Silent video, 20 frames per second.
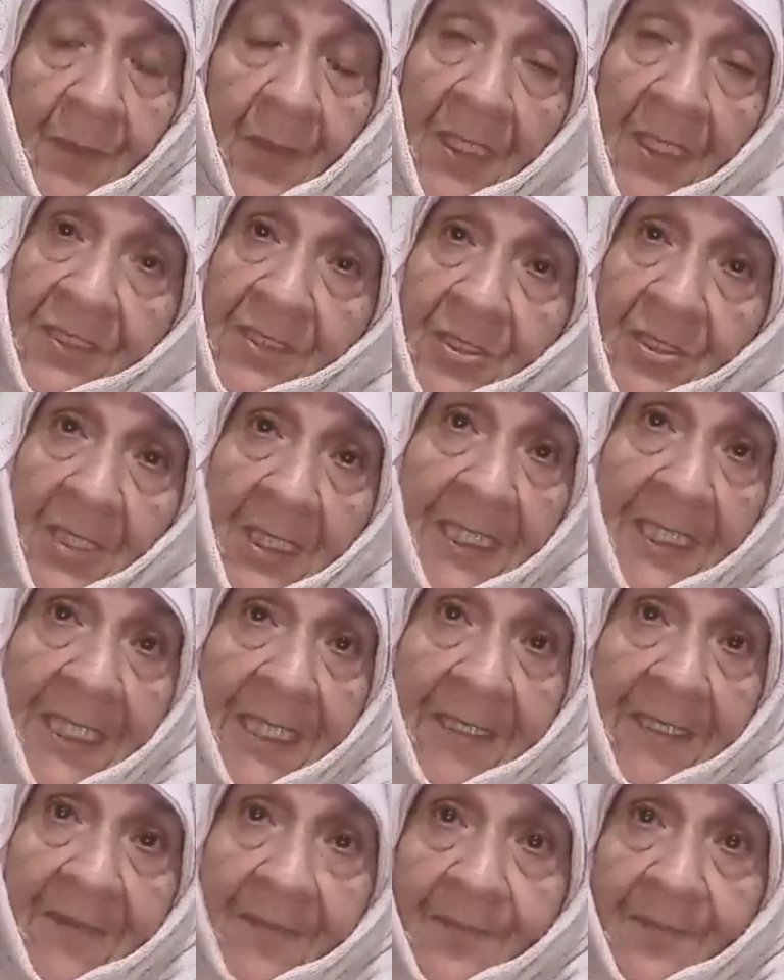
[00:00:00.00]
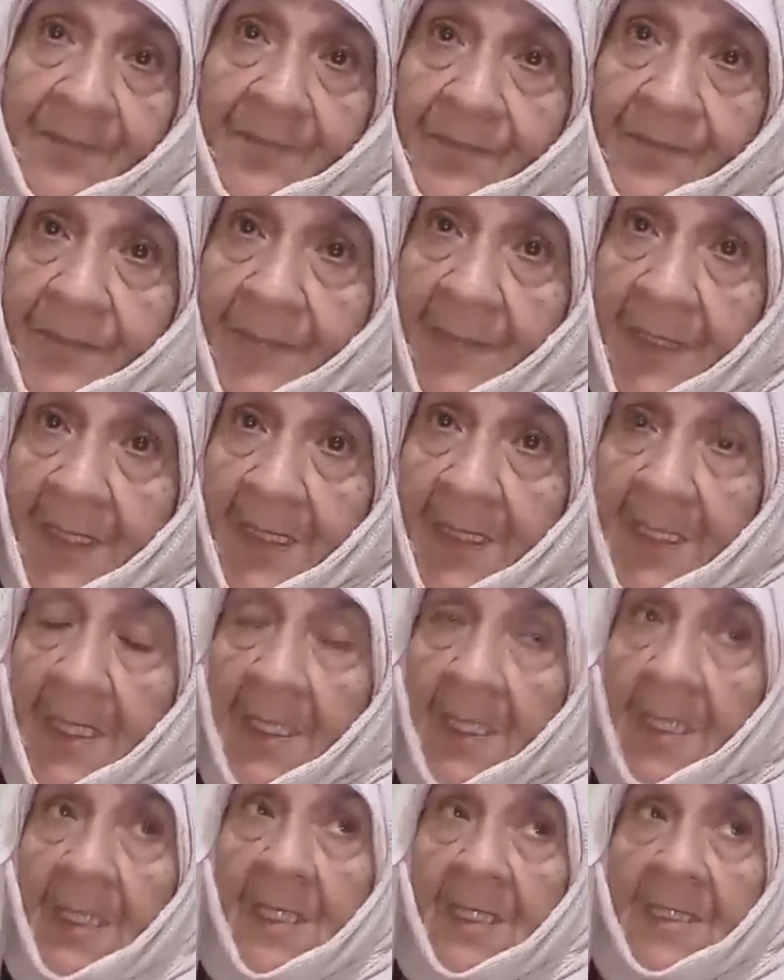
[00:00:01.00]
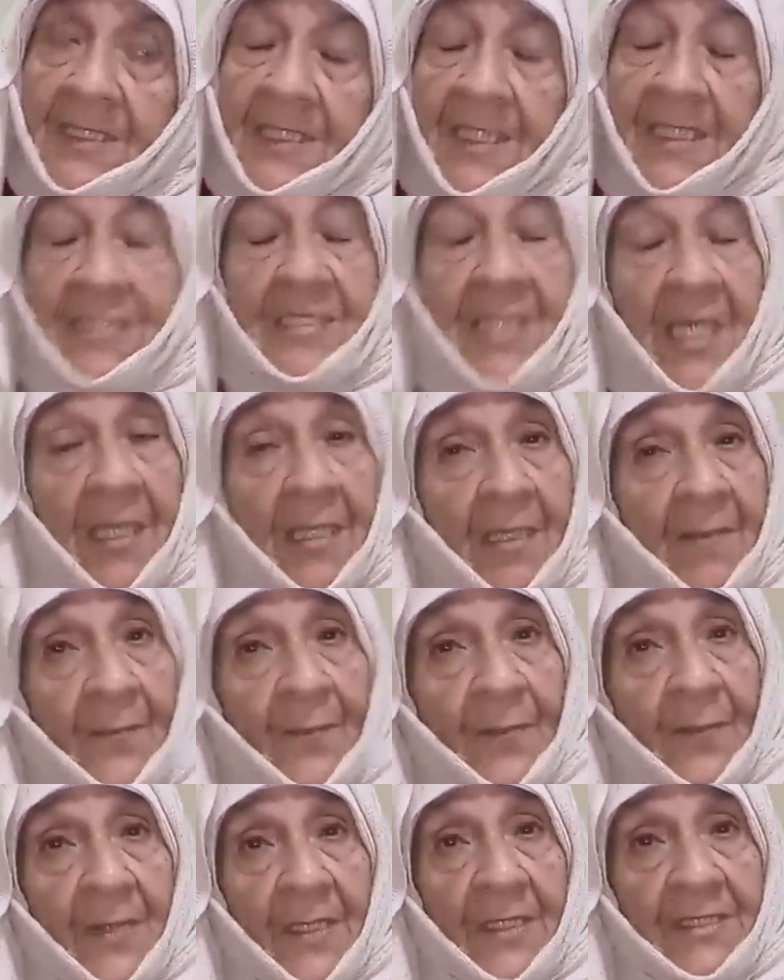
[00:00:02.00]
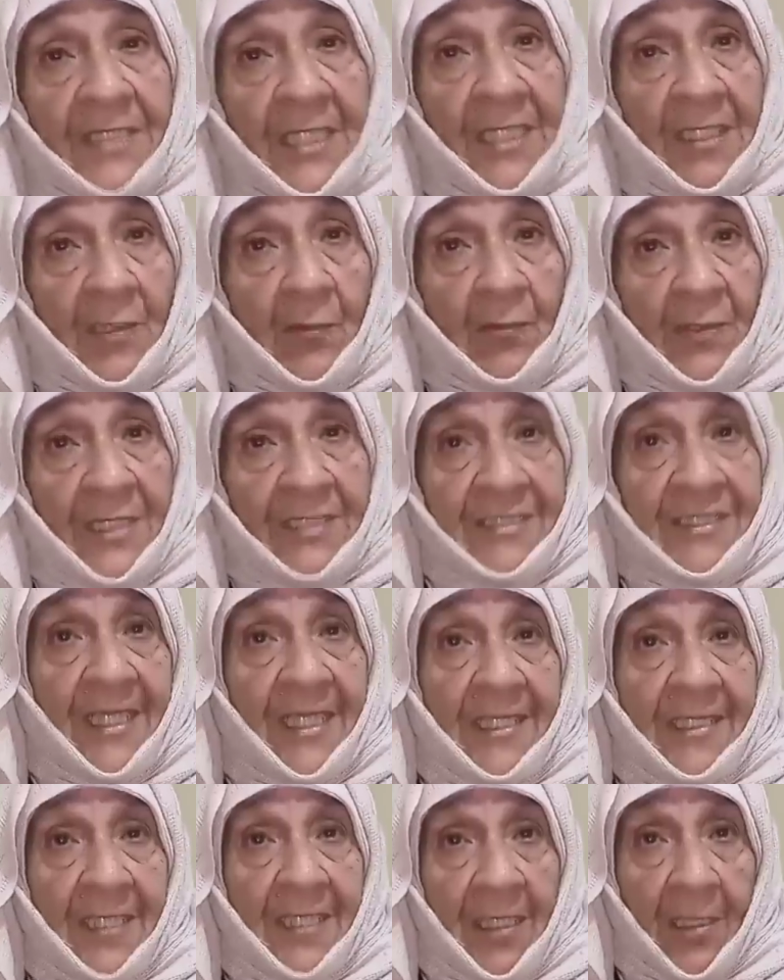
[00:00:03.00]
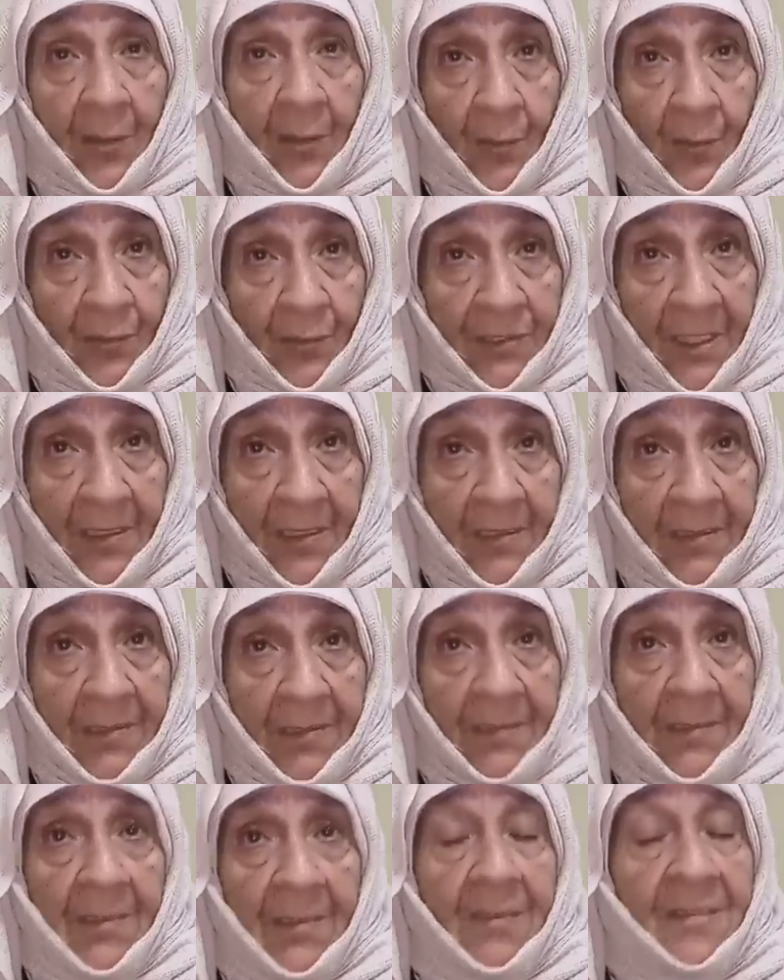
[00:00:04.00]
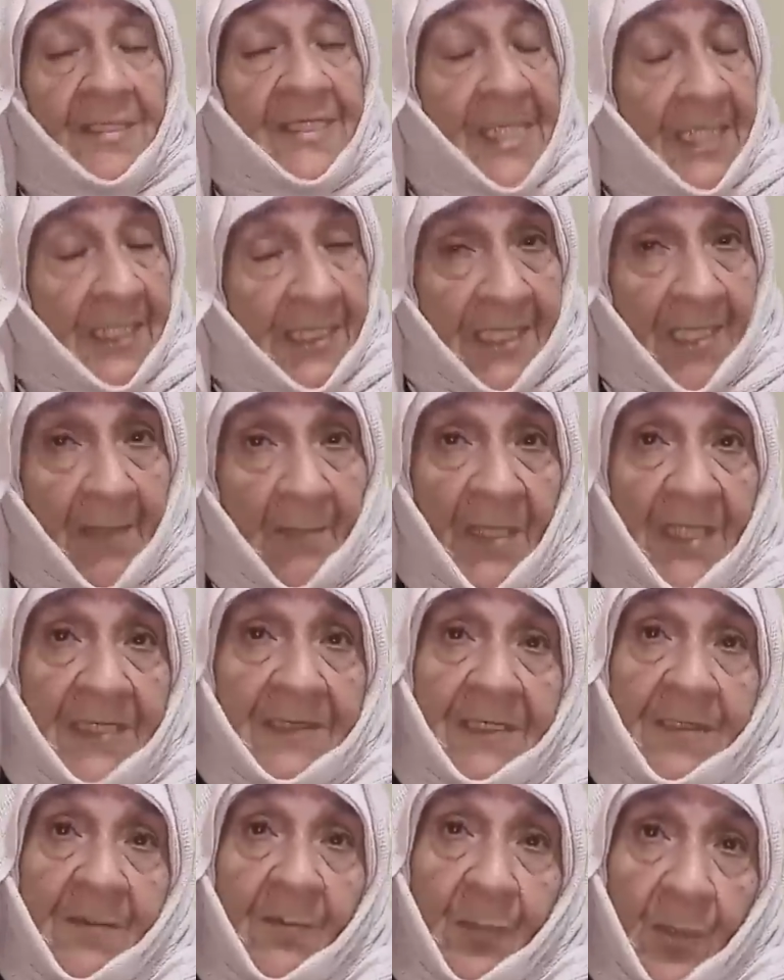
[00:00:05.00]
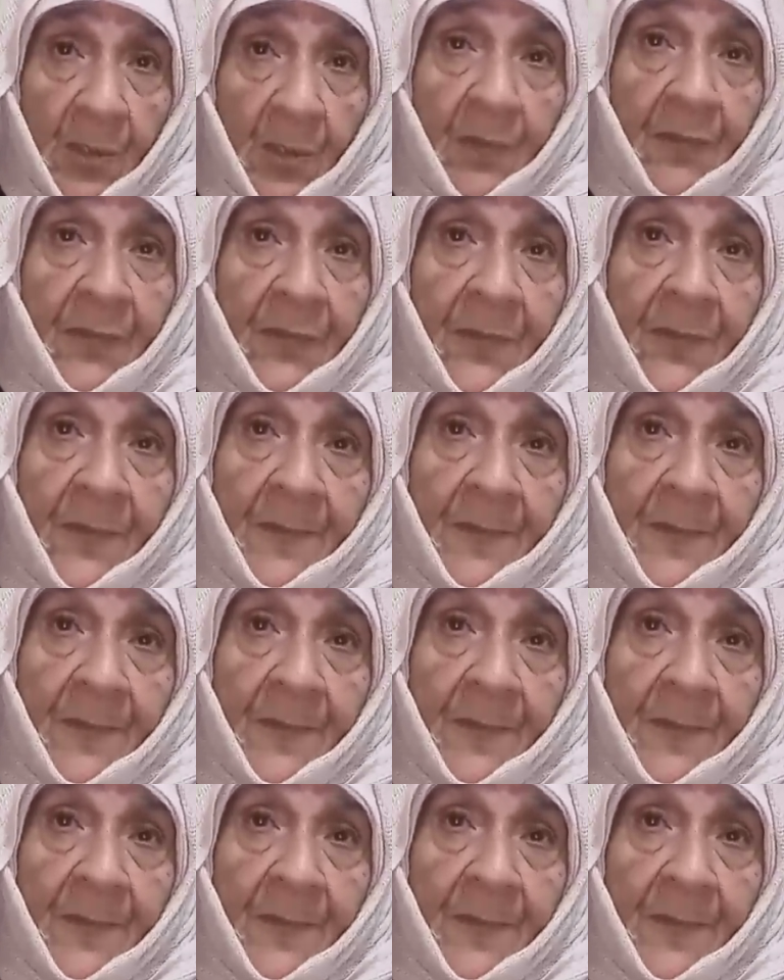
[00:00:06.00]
هذا الشيء اللي كاين فاش كتقرا في ثانوية عين حرودة سينكيمان بيوف